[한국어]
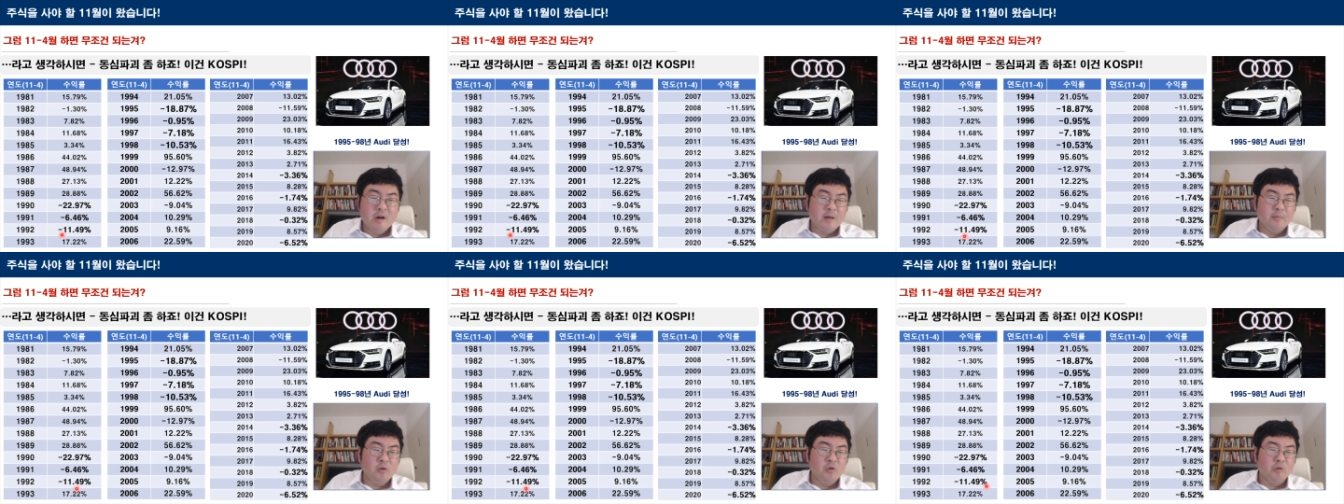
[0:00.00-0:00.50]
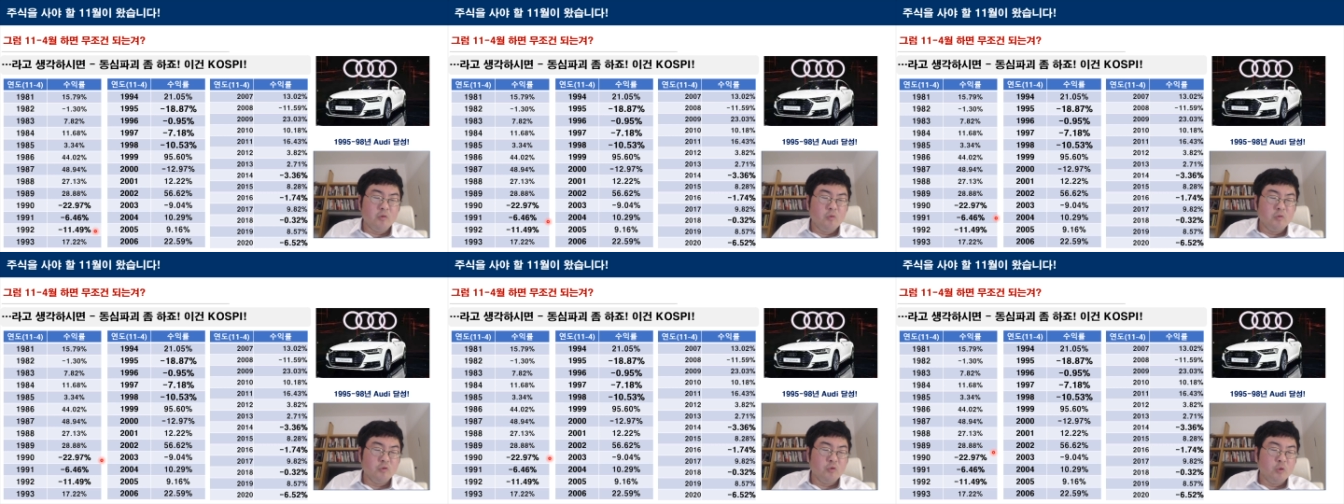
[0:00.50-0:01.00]
3년
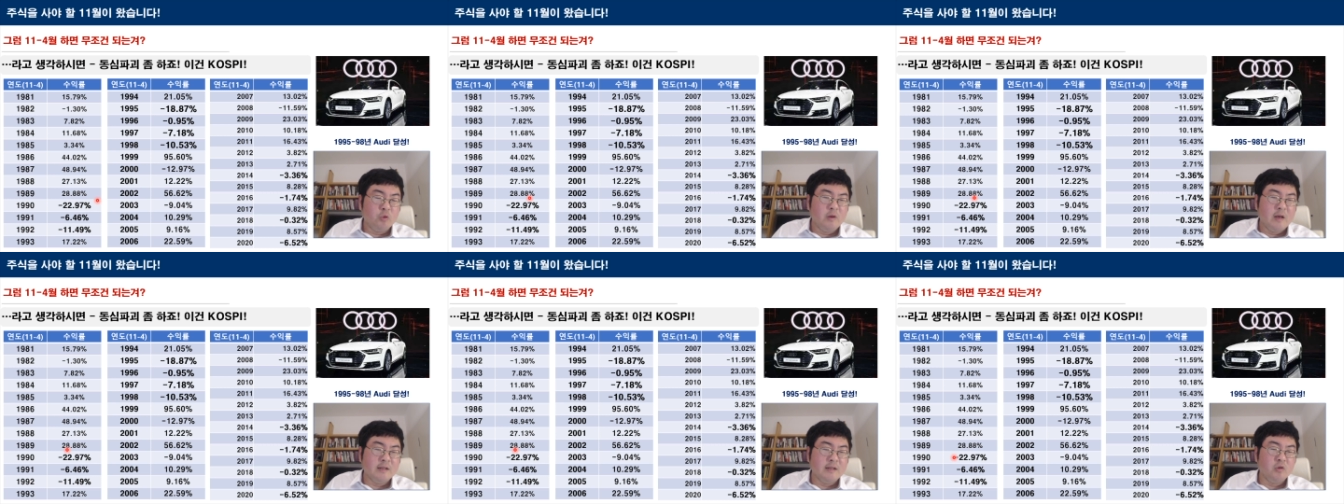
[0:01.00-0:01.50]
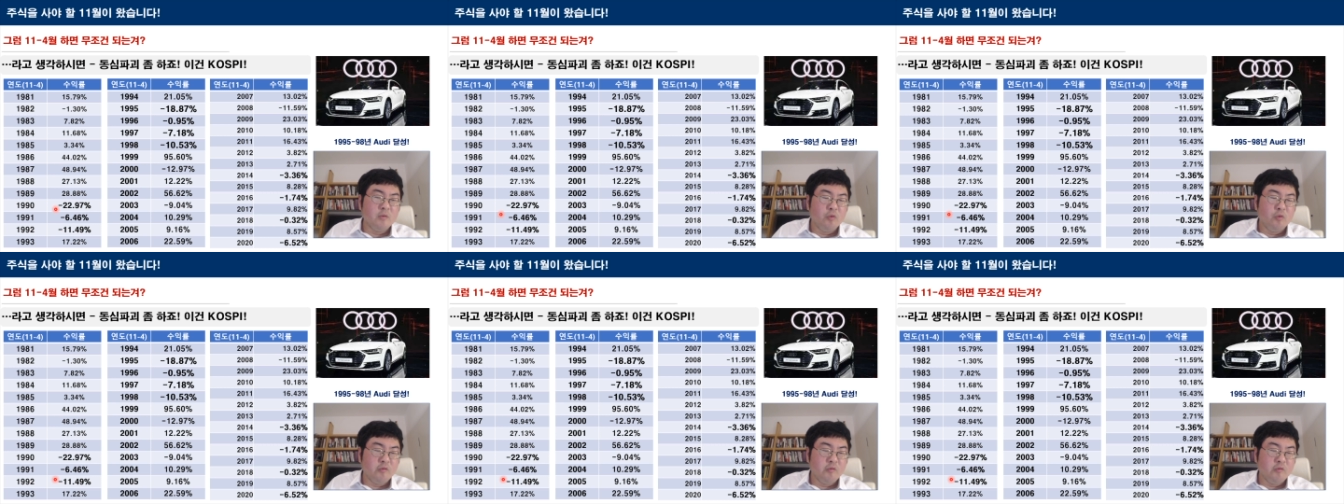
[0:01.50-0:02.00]
연속으로 대통 깨진 거를 볼
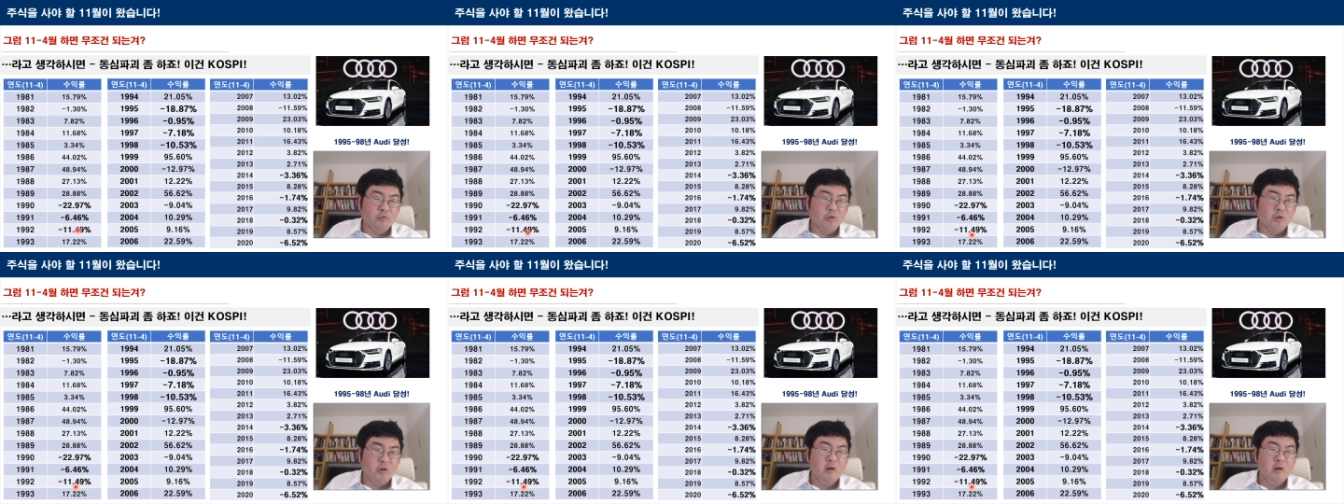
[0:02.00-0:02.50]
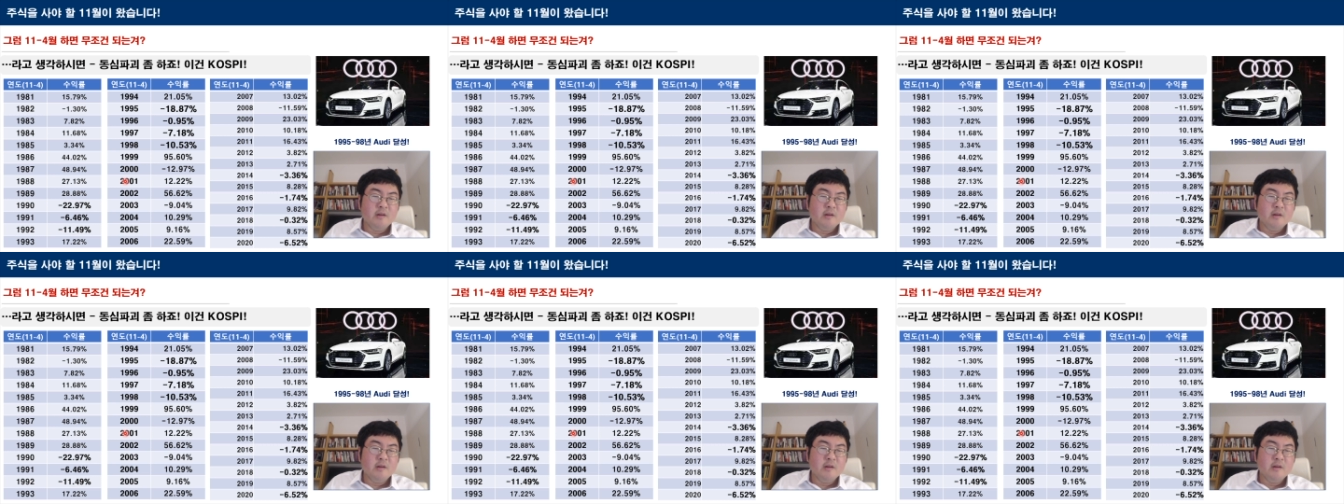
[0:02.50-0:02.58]
수가 있고요.